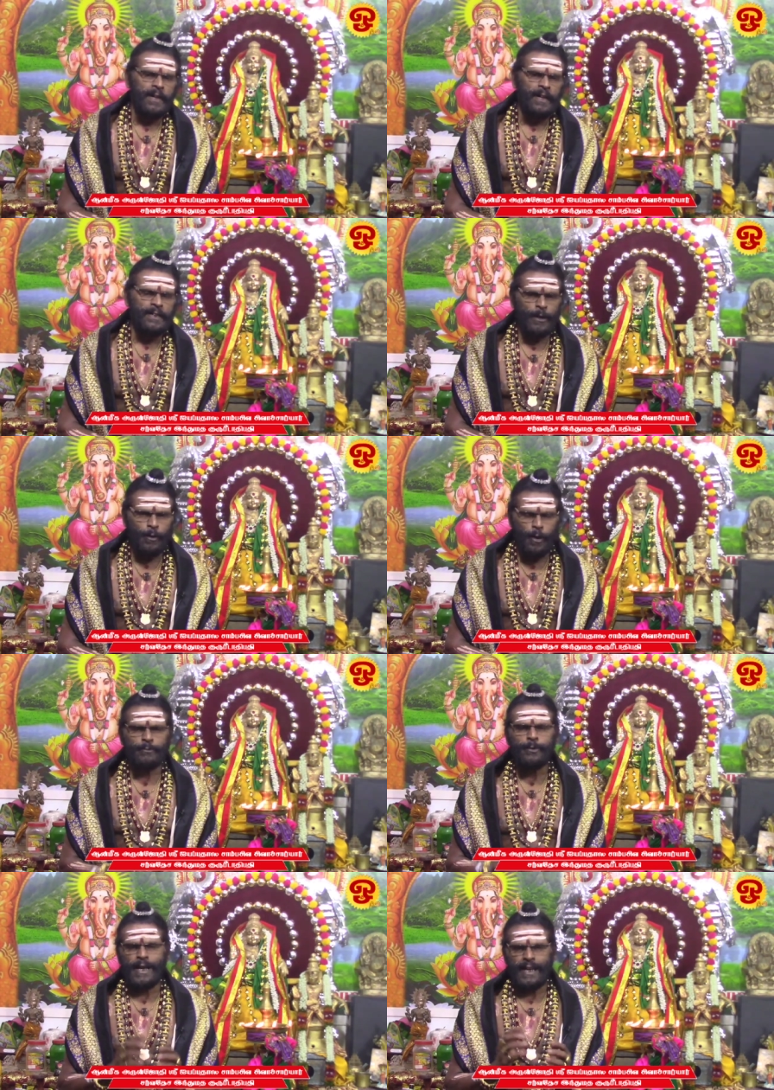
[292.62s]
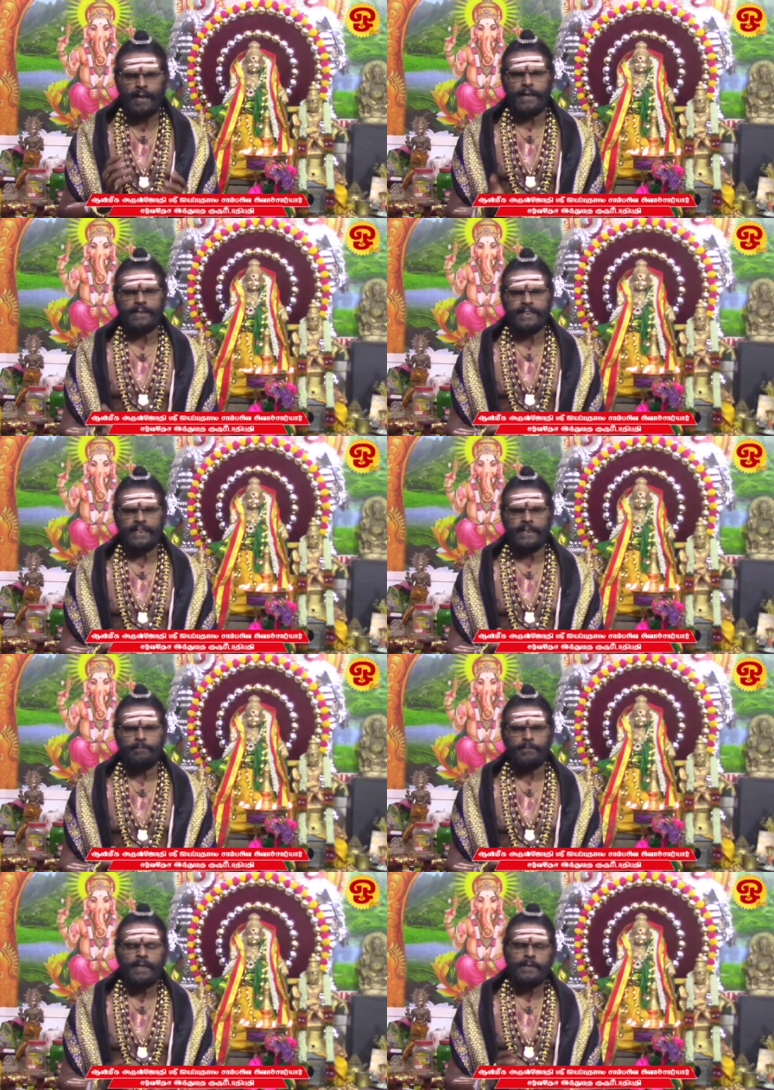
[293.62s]
இந்த ஓம் தொலைக்காட்சி
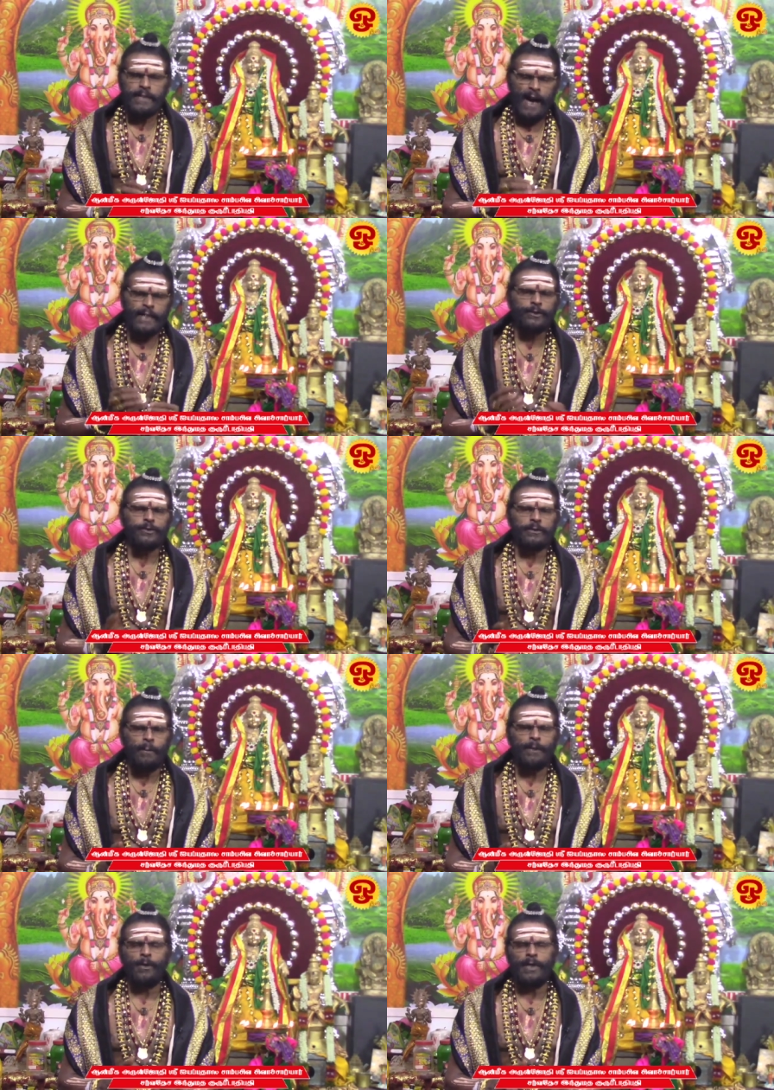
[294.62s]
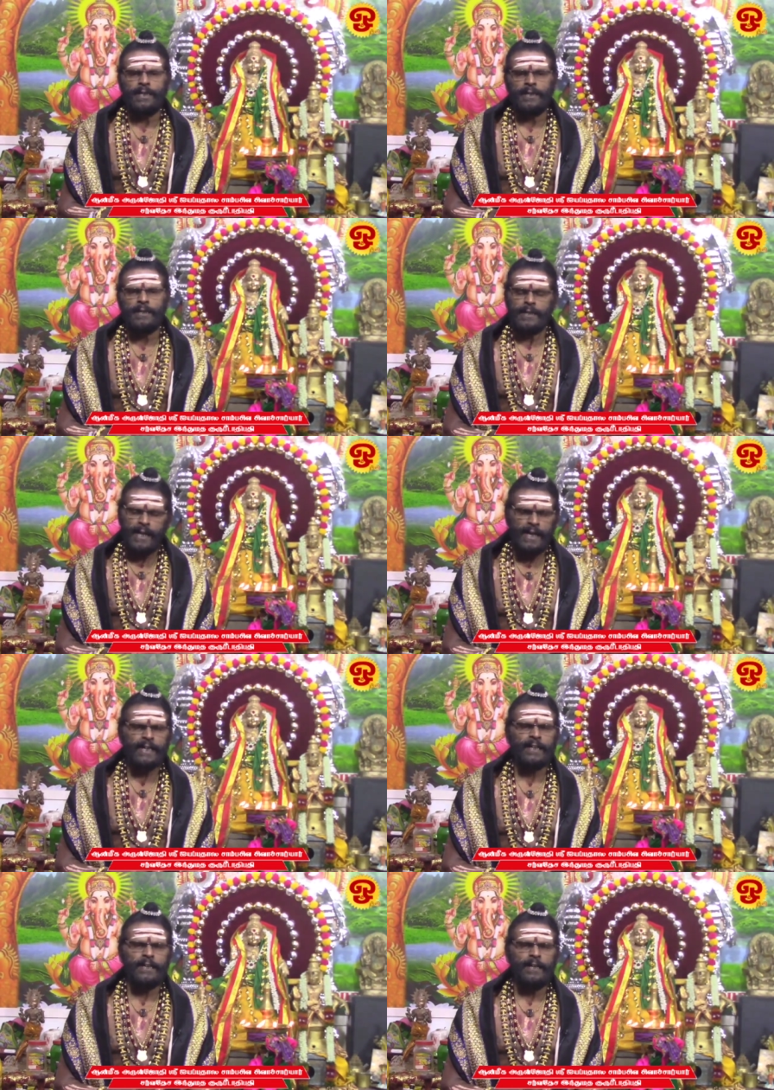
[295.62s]
டான் தமிழொலி
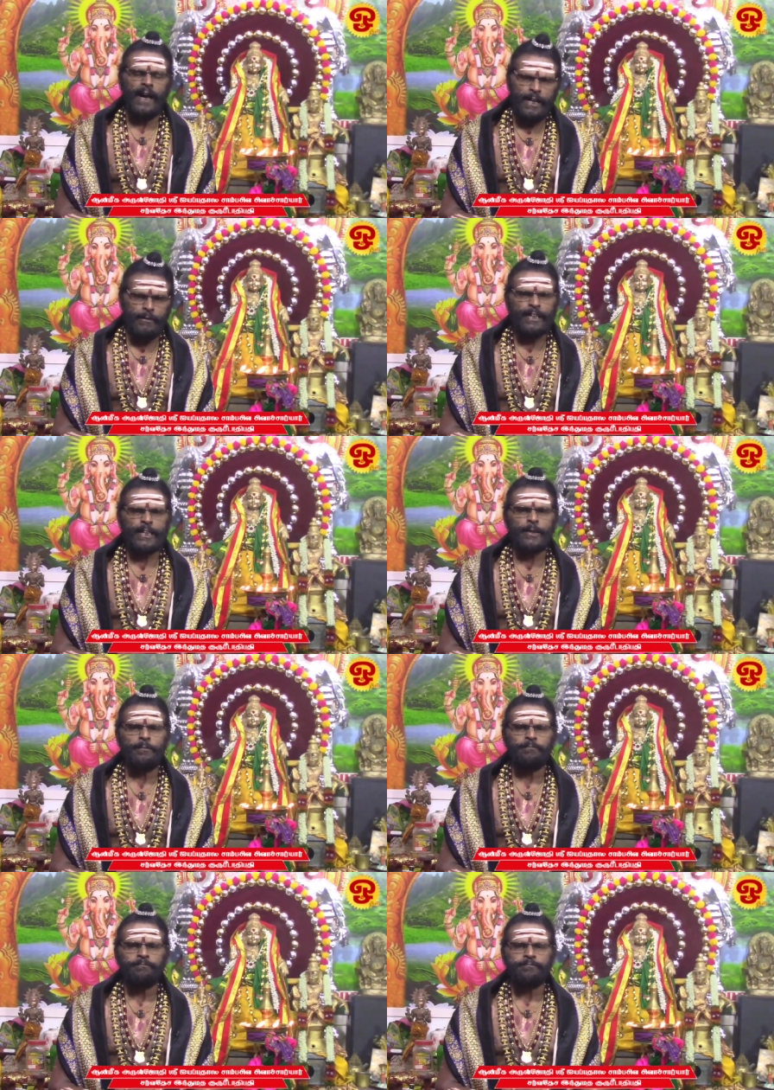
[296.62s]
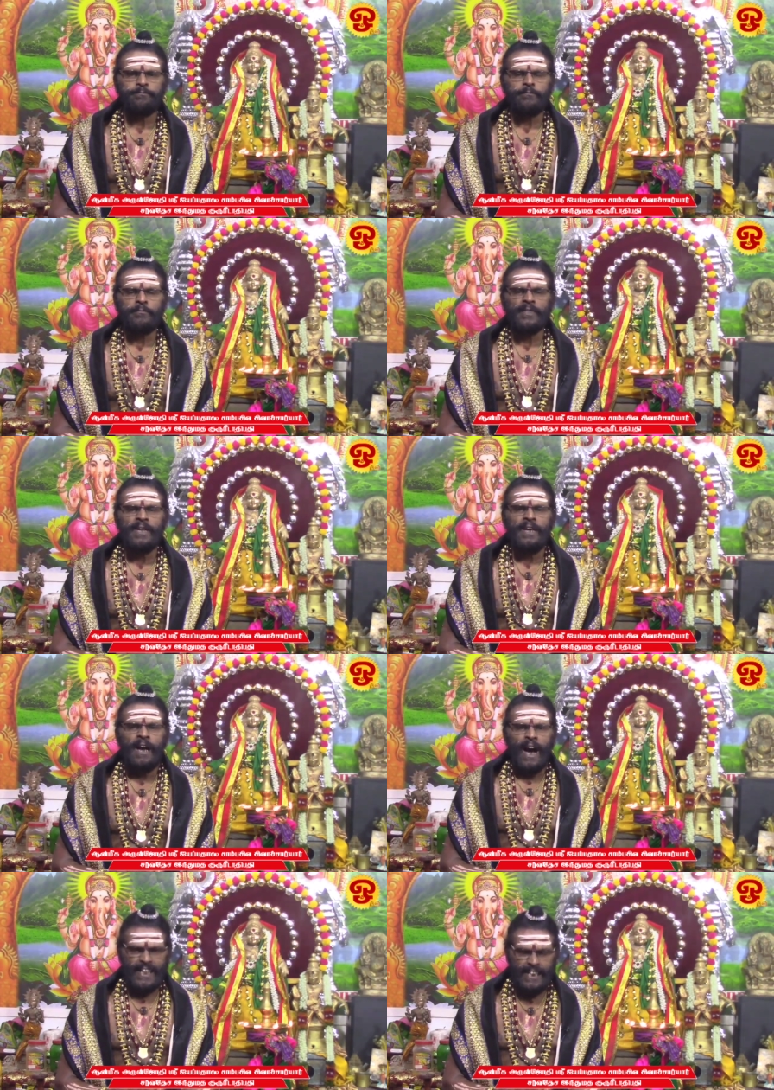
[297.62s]
நேயர்கள் அனைவருக்கும்
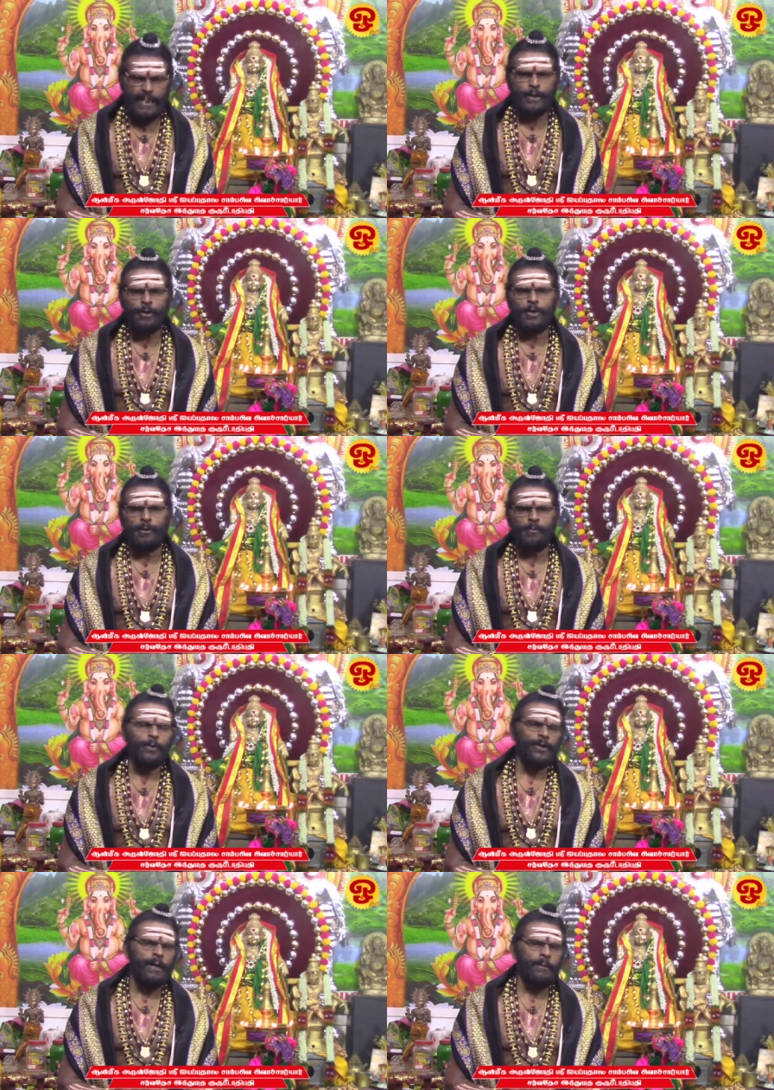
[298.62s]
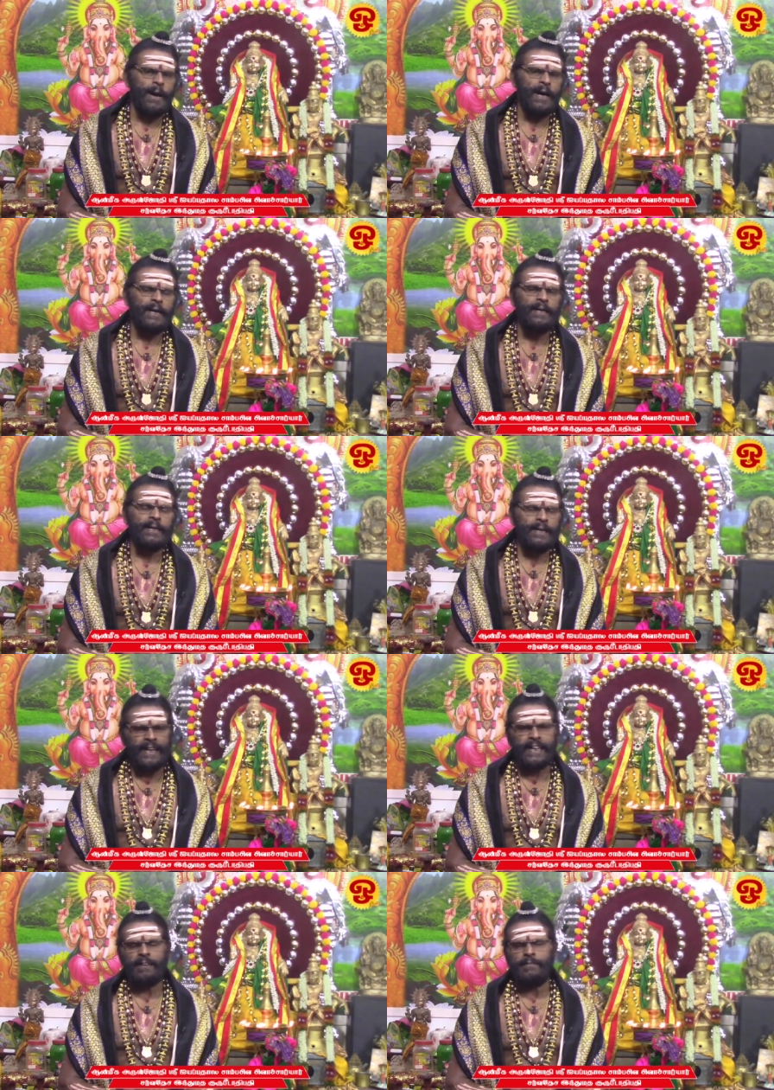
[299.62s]
ஐயனருள் பூரணமாக
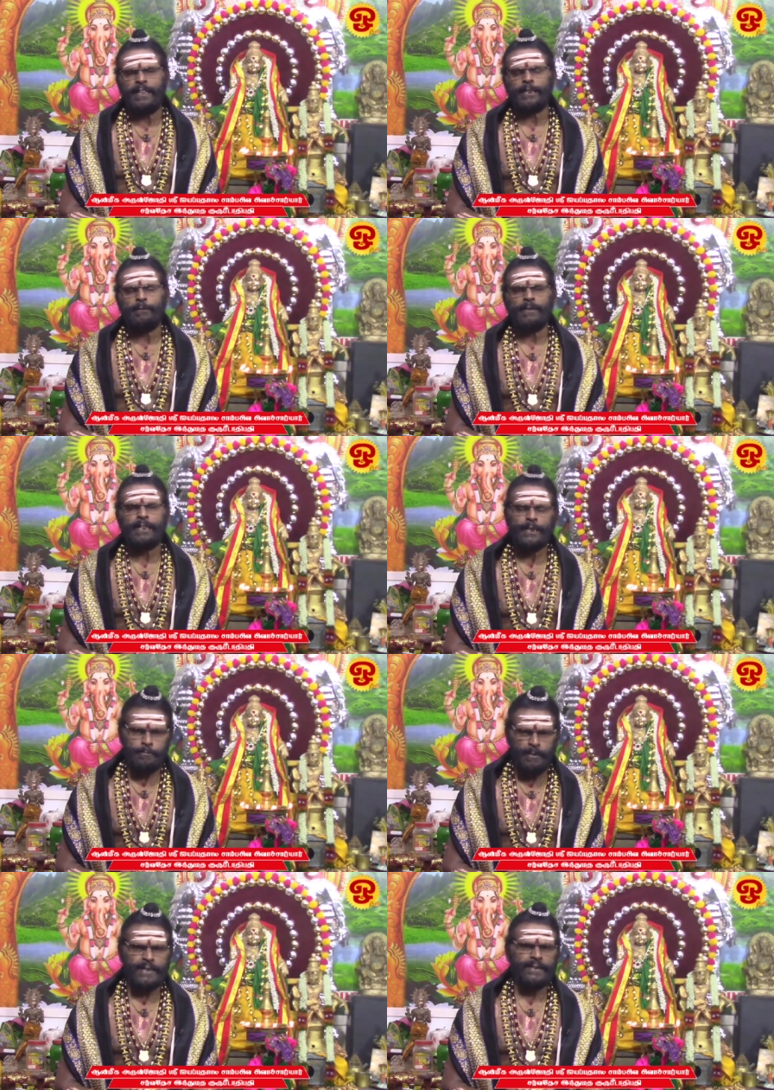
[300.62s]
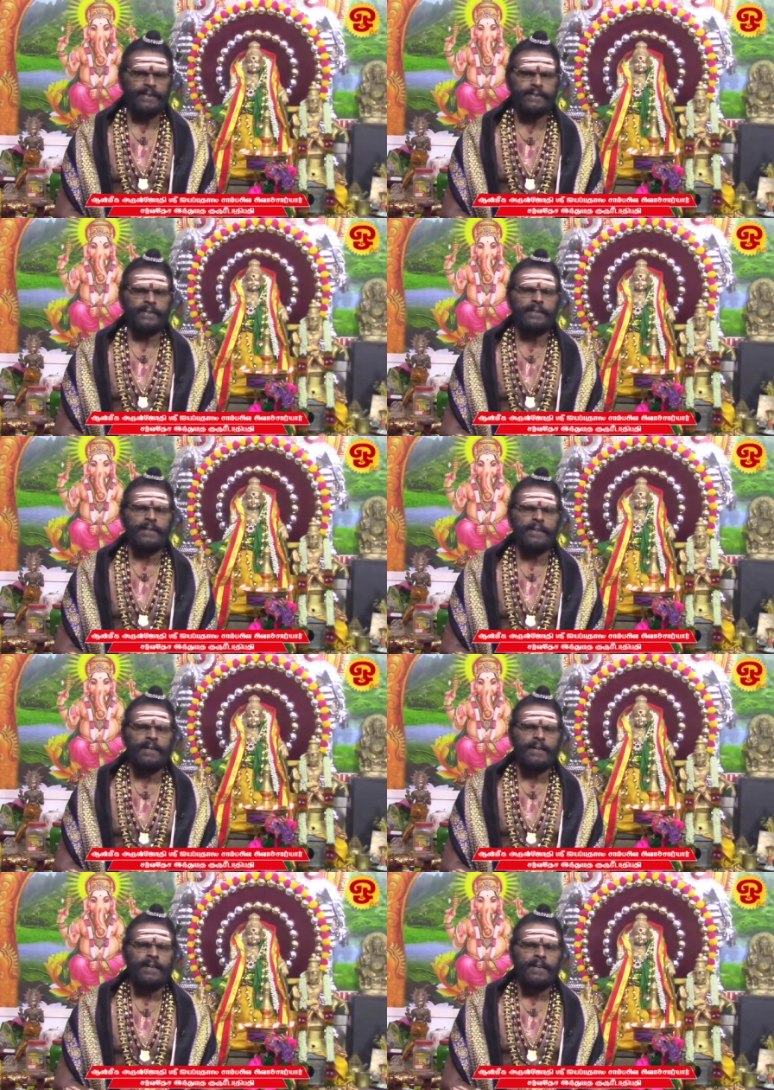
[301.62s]
கிடைக்க வேண்டும் என்று பிரார்த்தித்து
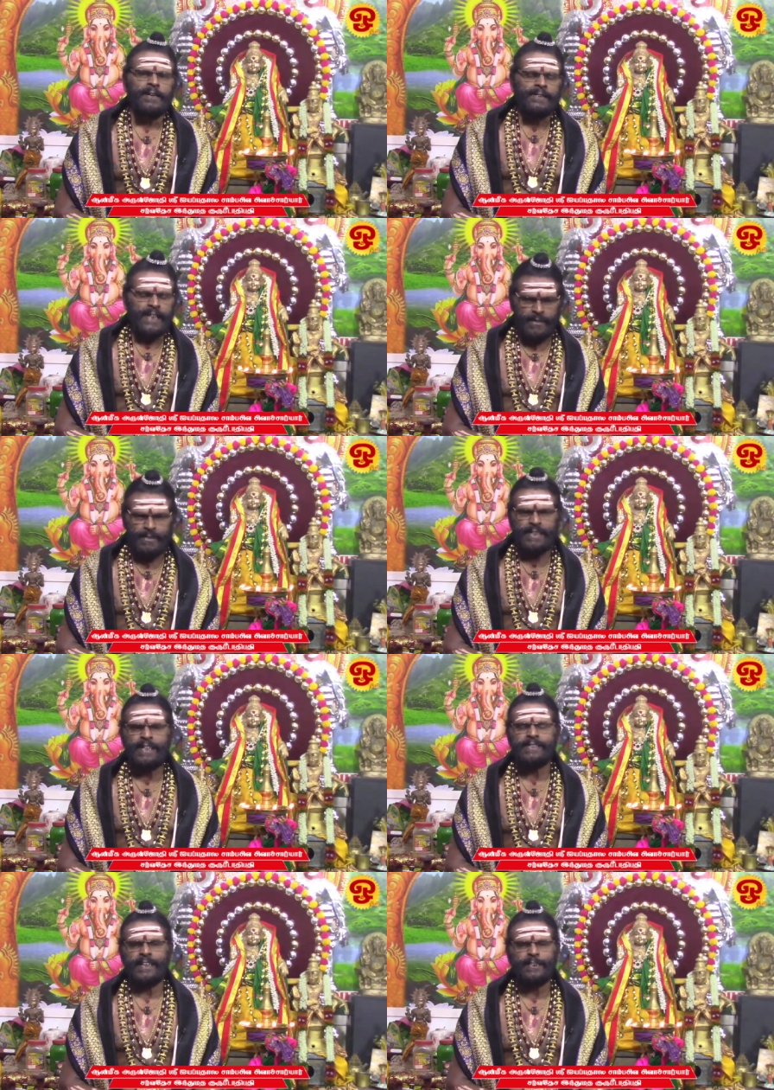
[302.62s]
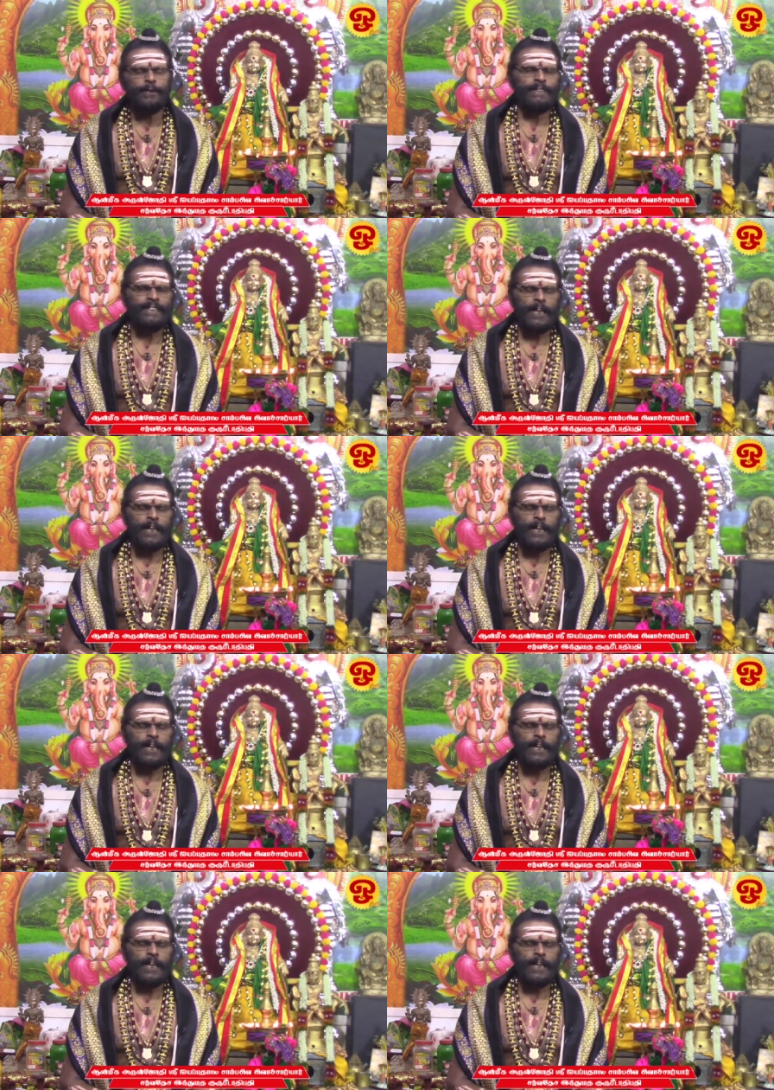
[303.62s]
சர்வதேச இந்து மத